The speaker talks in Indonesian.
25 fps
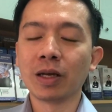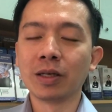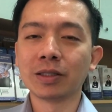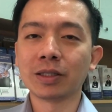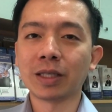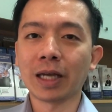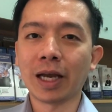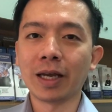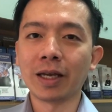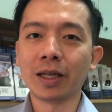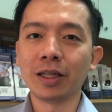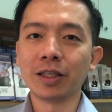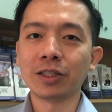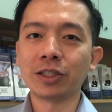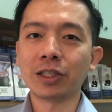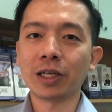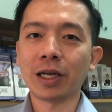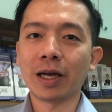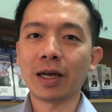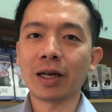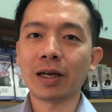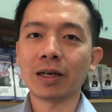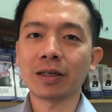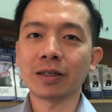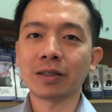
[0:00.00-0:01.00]
Saya ingin
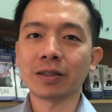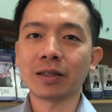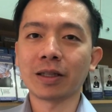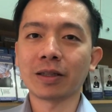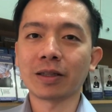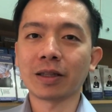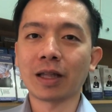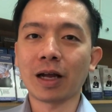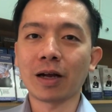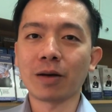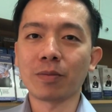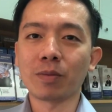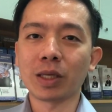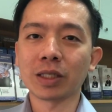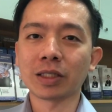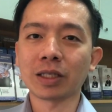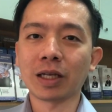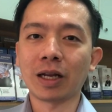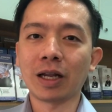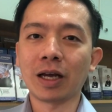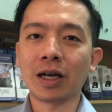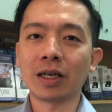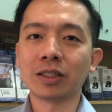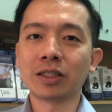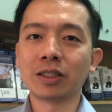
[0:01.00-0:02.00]
share tentang
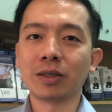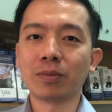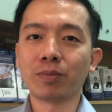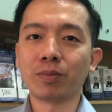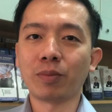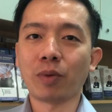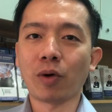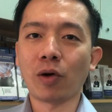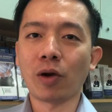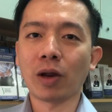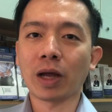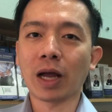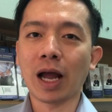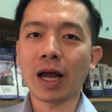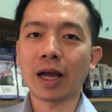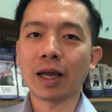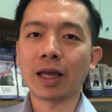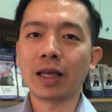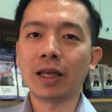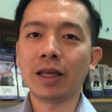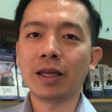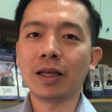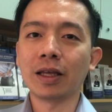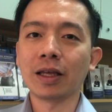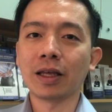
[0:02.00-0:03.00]
masalah jempol
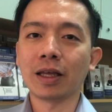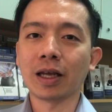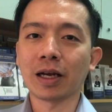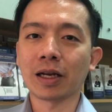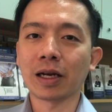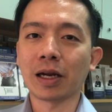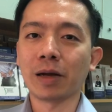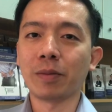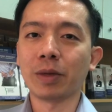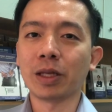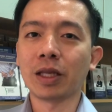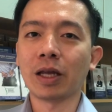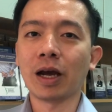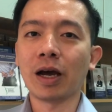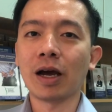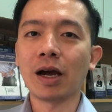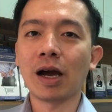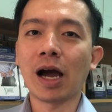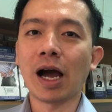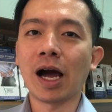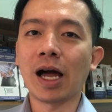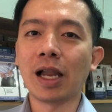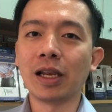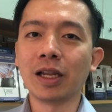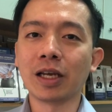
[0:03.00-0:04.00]
kaki yang namanya
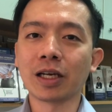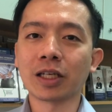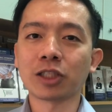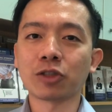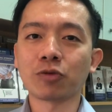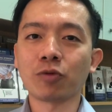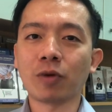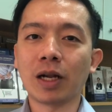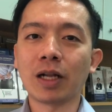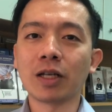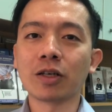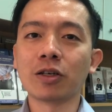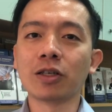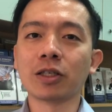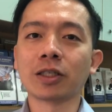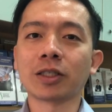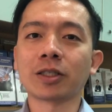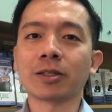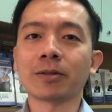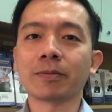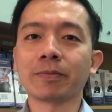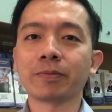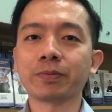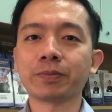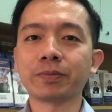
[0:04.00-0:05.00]
hallux
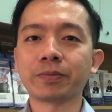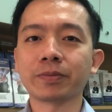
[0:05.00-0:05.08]
valgus.